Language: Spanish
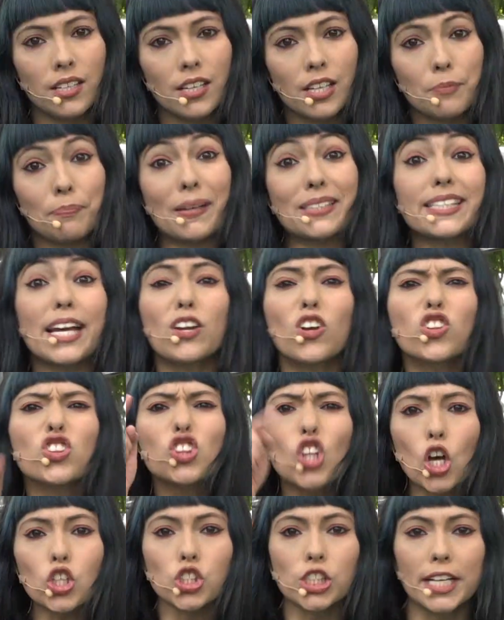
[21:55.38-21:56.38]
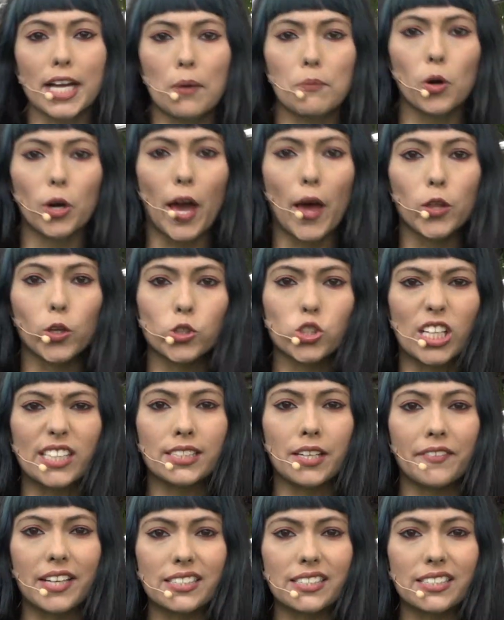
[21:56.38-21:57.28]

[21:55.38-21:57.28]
Pasaron dos enamorados que se